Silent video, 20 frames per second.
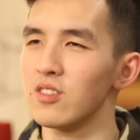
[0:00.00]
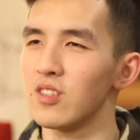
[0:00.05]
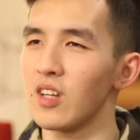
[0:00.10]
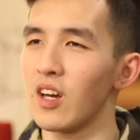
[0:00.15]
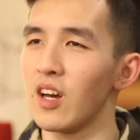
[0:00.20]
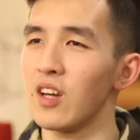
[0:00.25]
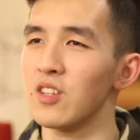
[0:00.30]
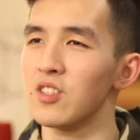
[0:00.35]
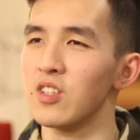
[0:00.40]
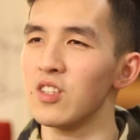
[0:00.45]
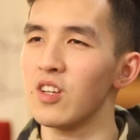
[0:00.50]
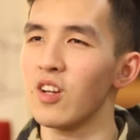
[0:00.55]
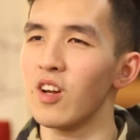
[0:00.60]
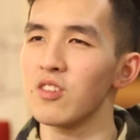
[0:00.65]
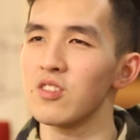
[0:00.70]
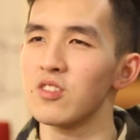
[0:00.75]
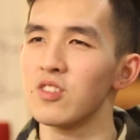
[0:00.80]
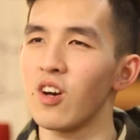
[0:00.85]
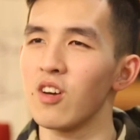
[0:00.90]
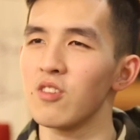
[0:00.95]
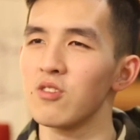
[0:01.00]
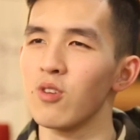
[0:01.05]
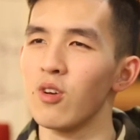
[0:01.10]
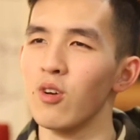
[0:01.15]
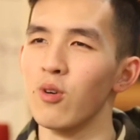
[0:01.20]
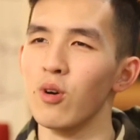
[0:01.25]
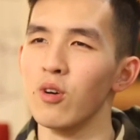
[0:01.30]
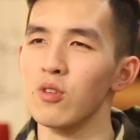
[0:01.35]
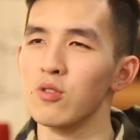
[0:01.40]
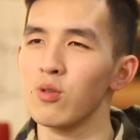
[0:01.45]
在陈静老师教授
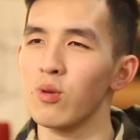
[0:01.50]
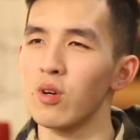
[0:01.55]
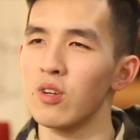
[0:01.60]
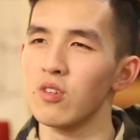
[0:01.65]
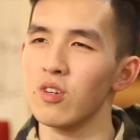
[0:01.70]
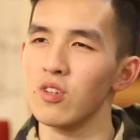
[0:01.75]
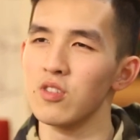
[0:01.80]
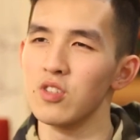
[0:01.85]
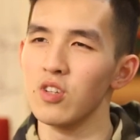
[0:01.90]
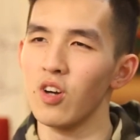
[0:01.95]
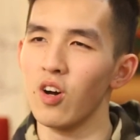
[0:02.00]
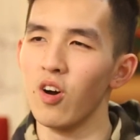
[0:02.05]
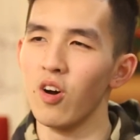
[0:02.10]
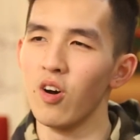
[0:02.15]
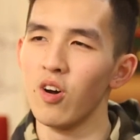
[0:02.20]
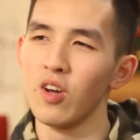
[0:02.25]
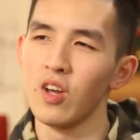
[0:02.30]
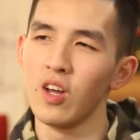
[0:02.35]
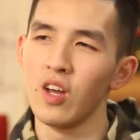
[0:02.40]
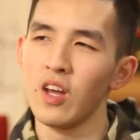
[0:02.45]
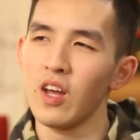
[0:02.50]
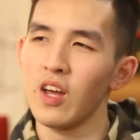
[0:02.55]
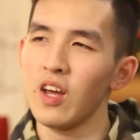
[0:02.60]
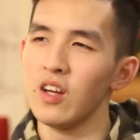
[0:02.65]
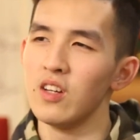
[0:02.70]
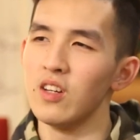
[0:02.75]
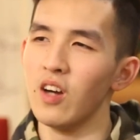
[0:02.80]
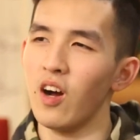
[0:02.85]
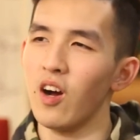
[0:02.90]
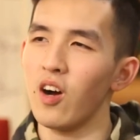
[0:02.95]
了我作文课之后，
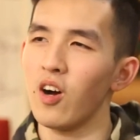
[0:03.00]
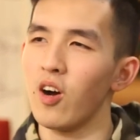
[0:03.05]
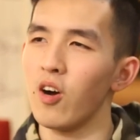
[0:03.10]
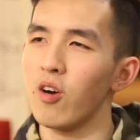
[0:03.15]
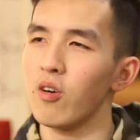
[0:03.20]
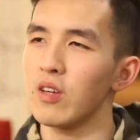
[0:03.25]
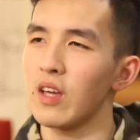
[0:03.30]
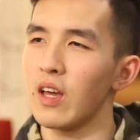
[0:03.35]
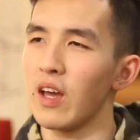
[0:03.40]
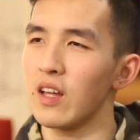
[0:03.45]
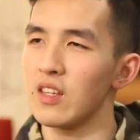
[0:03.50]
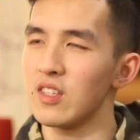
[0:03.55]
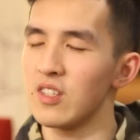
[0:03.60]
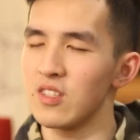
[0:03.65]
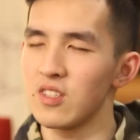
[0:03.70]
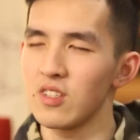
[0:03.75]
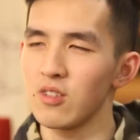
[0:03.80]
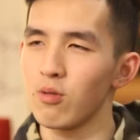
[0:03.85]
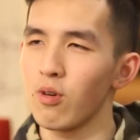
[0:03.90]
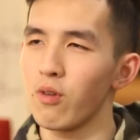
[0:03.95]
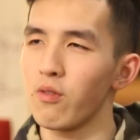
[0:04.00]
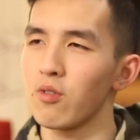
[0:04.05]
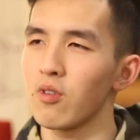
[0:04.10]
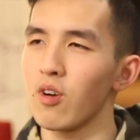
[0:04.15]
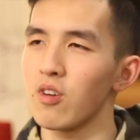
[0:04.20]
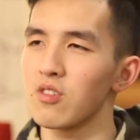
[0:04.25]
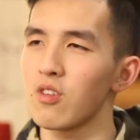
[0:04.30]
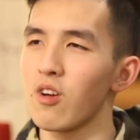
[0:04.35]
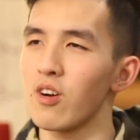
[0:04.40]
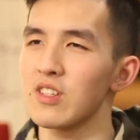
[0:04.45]
然后也几次托福
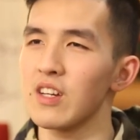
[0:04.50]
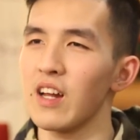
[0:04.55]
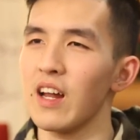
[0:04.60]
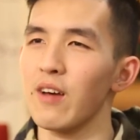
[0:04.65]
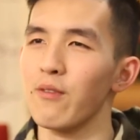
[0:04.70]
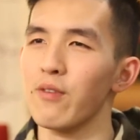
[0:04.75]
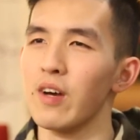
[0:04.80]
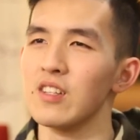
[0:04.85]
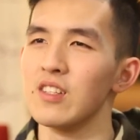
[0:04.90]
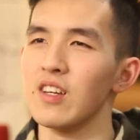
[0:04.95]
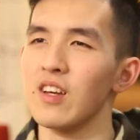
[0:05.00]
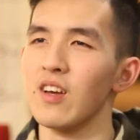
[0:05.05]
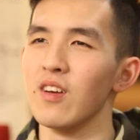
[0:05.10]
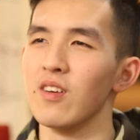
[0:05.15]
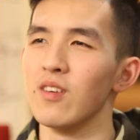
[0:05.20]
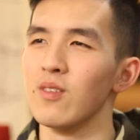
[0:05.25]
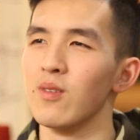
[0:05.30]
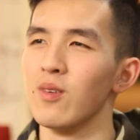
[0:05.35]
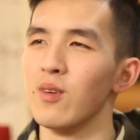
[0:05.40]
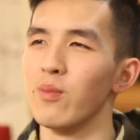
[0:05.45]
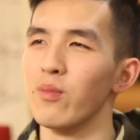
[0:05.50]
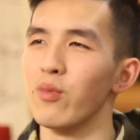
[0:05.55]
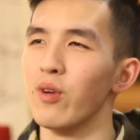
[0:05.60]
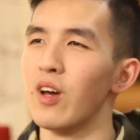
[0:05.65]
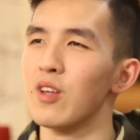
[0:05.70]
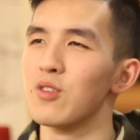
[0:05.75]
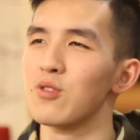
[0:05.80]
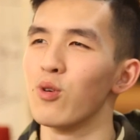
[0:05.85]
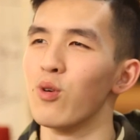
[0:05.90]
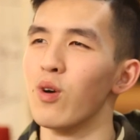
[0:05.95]
考试考下来，发现不
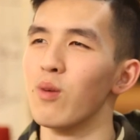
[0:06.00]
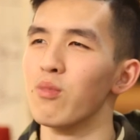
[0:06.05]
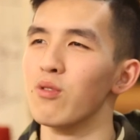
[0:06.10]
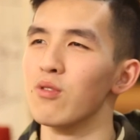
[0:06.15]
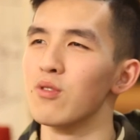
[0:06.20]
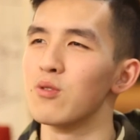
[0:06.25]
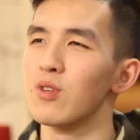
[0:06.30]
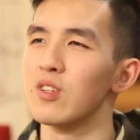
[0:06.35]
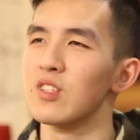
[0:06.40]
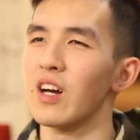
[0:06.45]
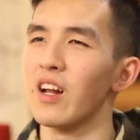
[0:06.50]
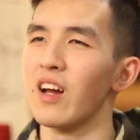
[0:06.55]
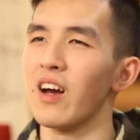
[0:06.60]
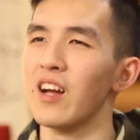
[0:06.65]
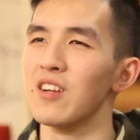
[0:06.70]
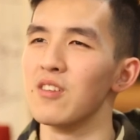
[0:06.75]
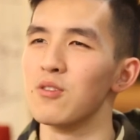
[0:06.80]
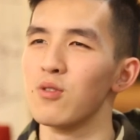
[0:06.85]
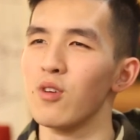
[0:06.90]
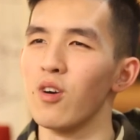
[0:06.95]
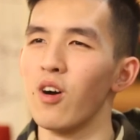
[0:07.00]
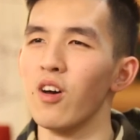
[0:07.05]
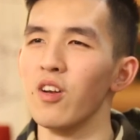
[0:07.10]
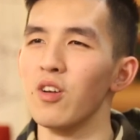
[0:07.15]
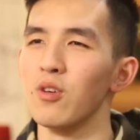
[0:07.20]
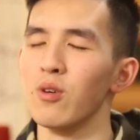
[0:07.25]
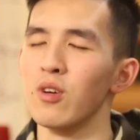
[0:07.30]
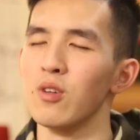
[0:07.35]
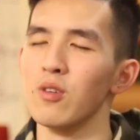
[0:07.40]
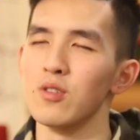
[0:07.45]
但作文不是最差，还是最好
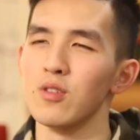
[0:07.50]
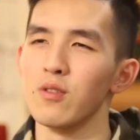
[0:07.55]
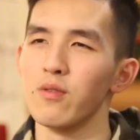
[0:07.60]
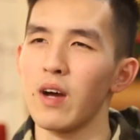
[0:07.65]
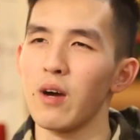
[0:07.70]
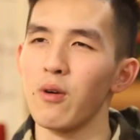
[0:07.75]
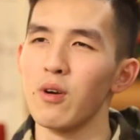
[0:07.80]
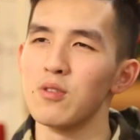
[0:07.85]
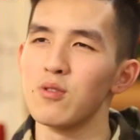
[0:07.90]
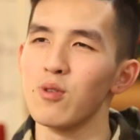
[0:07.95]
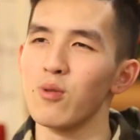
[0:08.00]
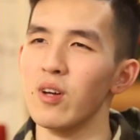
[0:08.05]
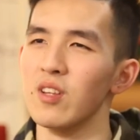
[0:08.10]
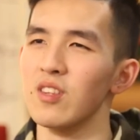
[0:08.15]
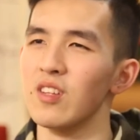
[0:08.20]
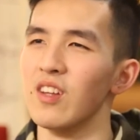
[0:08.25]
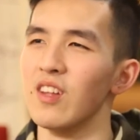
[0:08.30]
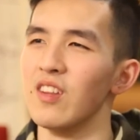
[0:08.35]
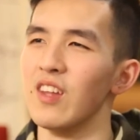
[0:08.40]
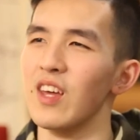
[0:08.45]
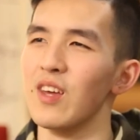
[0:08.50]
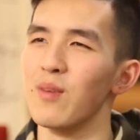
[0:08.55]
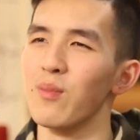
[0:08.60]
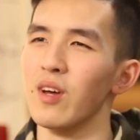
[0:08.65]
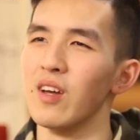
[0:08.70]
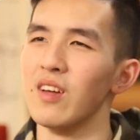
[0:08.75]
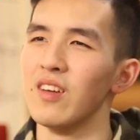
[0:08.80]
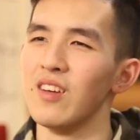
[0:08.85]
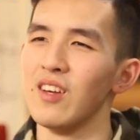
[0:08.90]
的，永远都是发挥最稳定的那一门，